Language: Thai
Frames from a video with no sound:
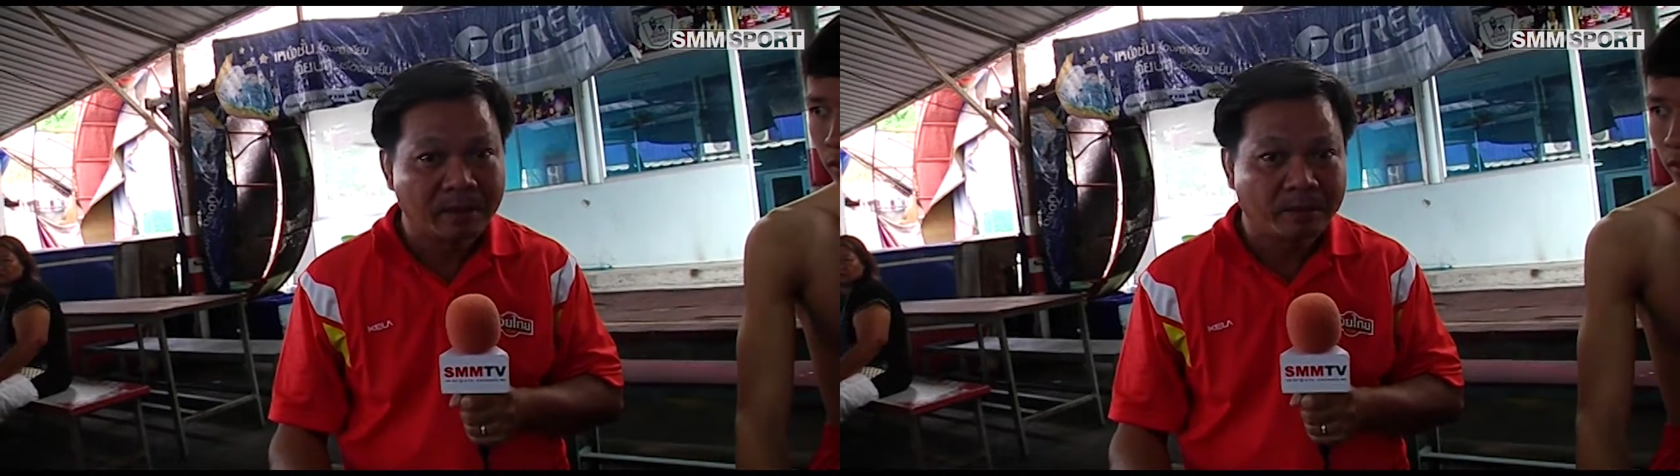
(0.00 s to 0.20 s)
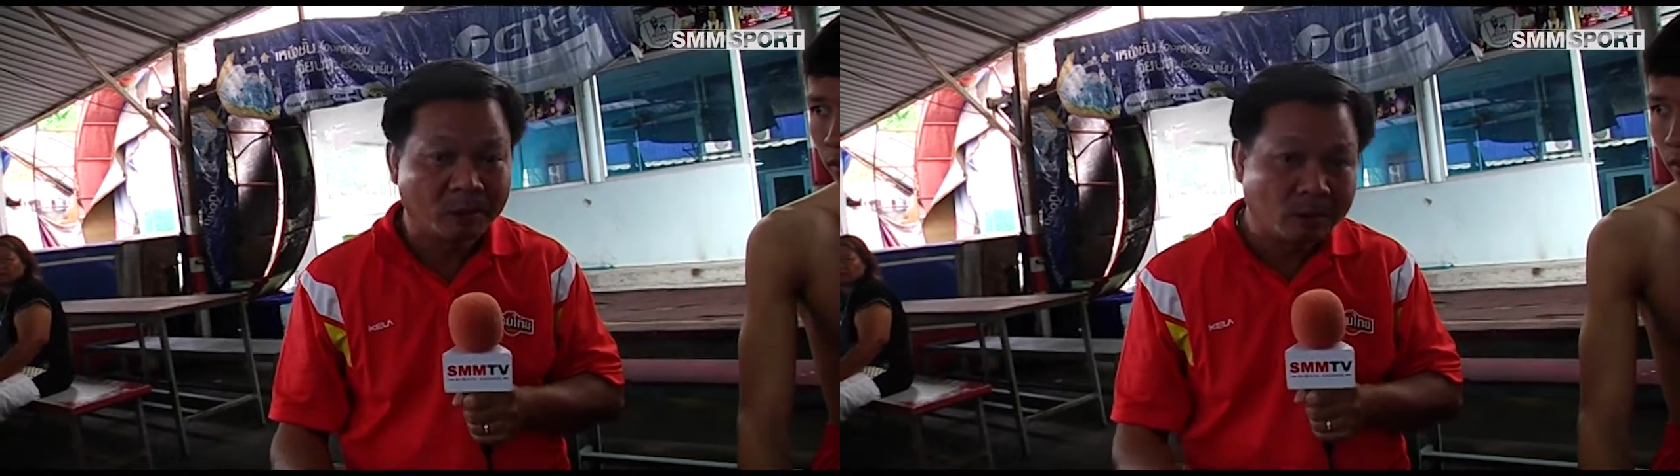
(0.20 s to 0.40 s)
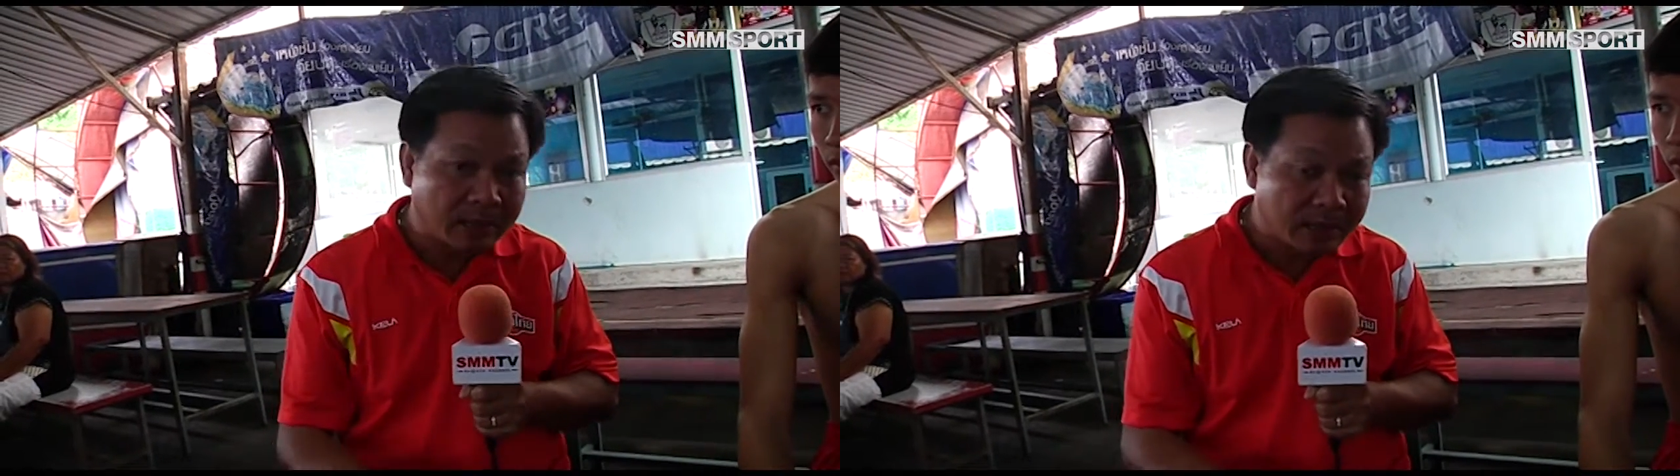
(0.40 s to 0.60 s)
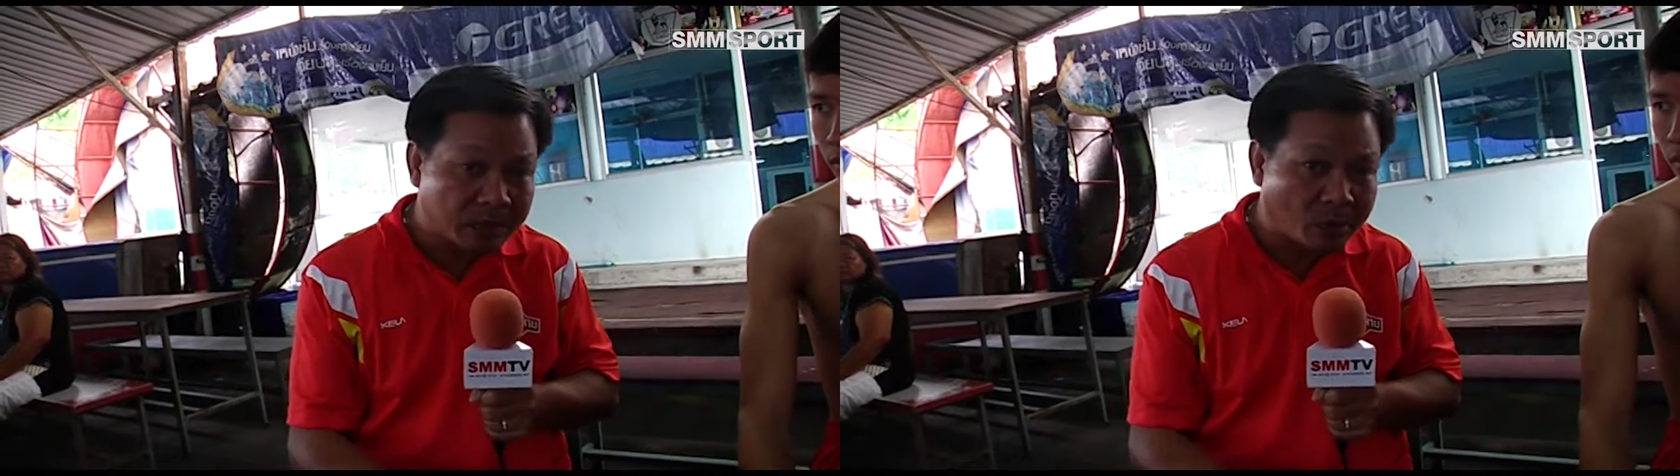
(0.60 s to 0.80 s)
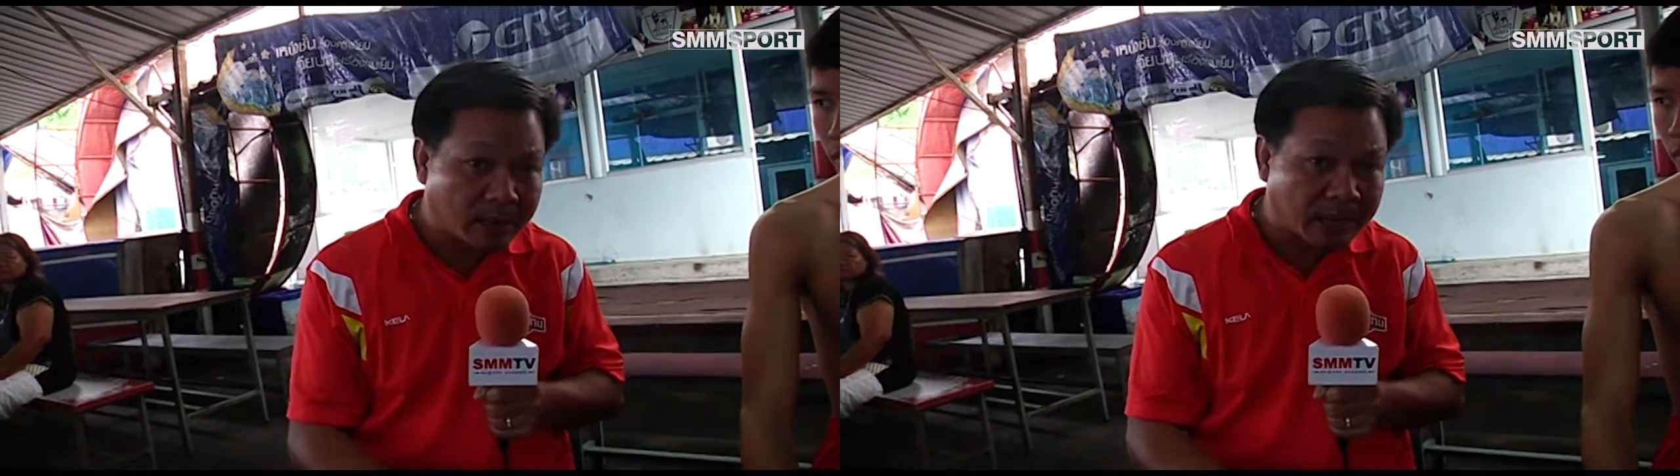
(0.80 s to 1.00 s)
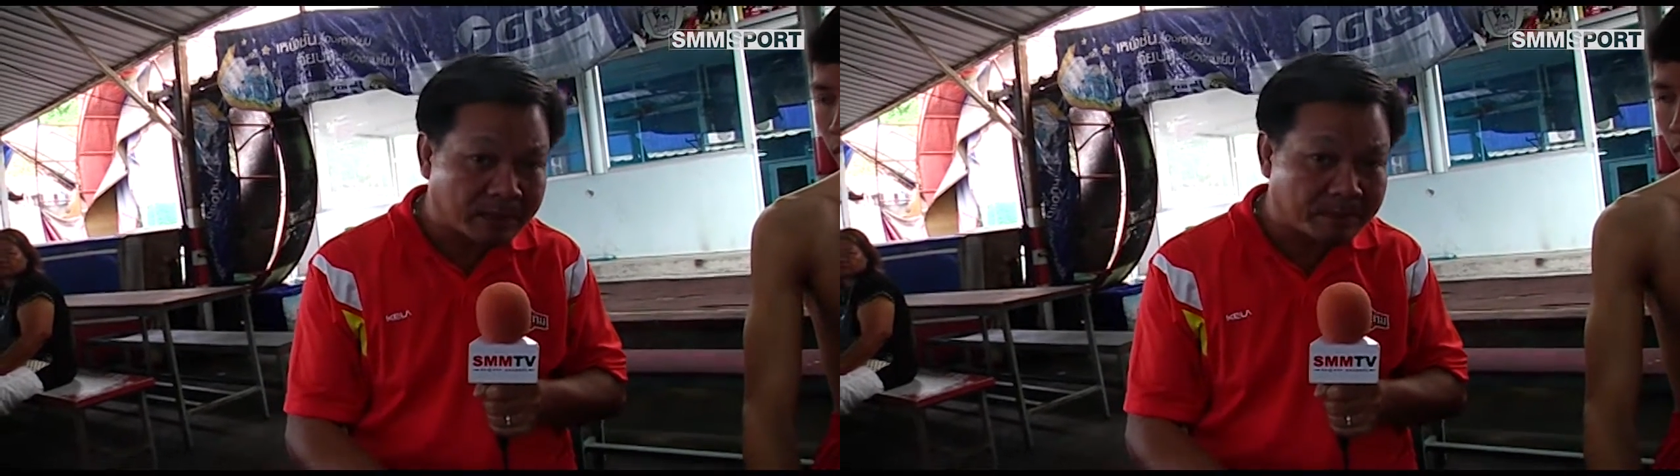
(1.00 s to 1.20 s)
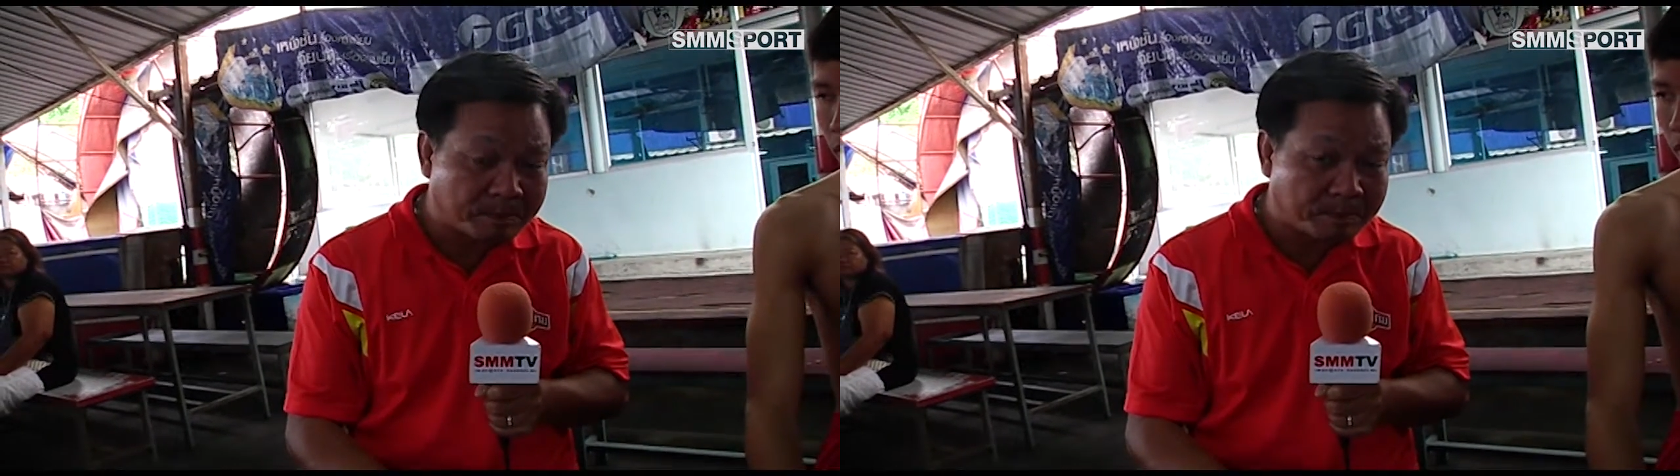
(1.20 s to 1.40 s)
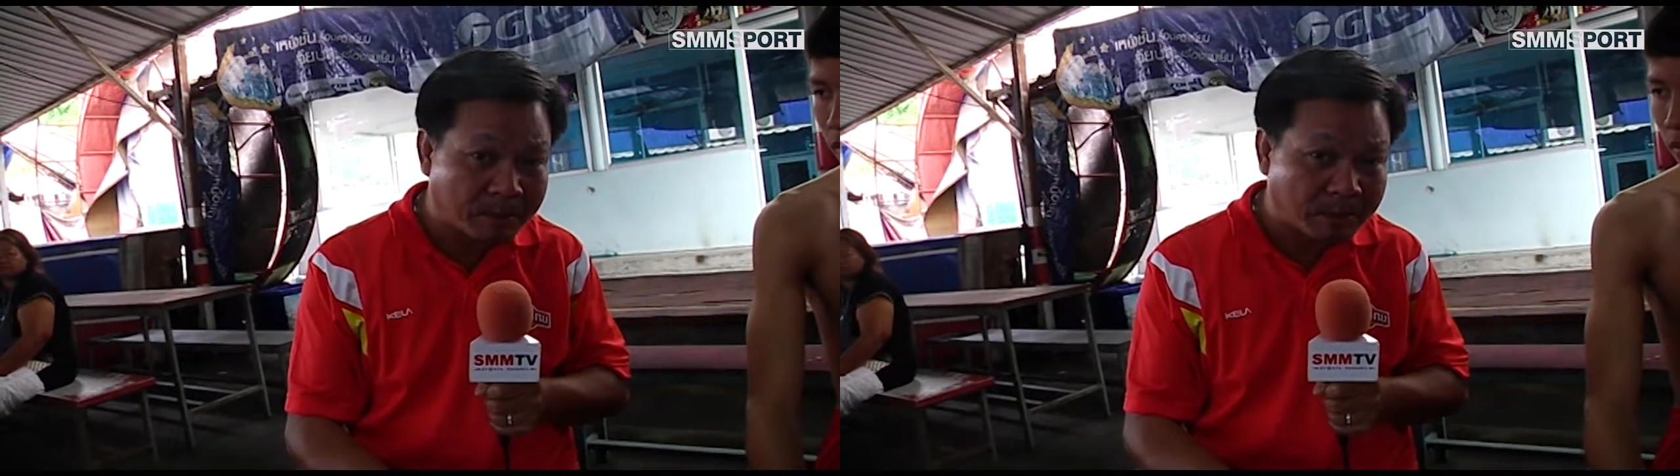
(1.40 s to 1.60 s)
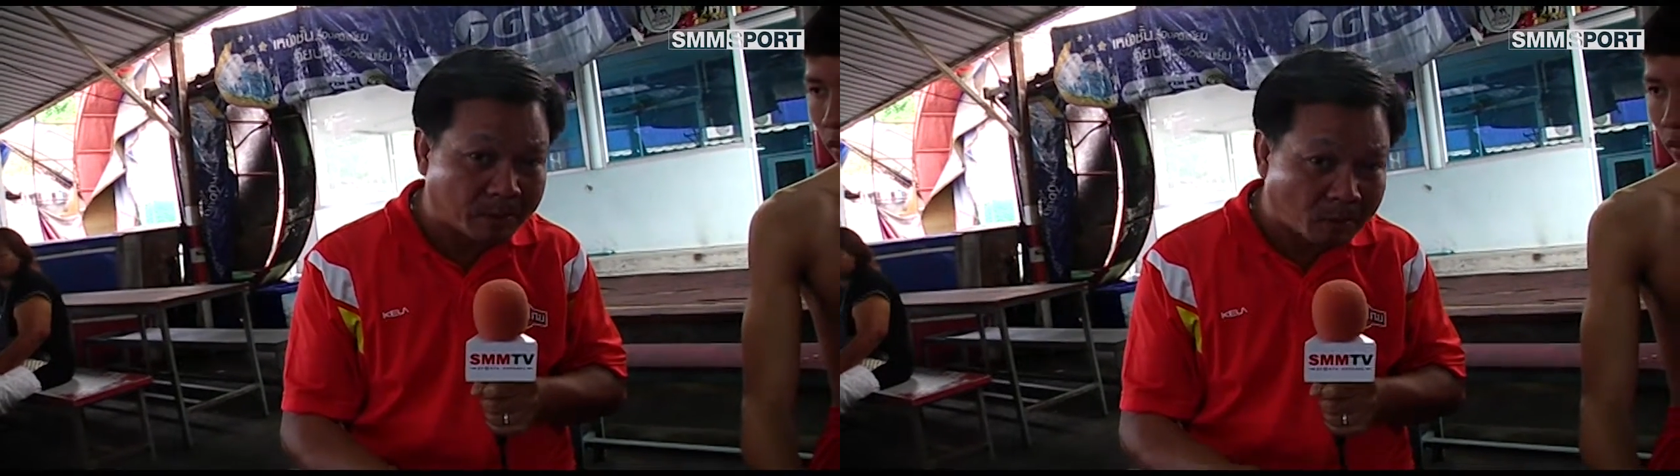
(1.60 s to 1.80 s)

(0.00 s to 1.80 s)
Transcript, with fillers: มวยคู่นี้ชกกันเป็น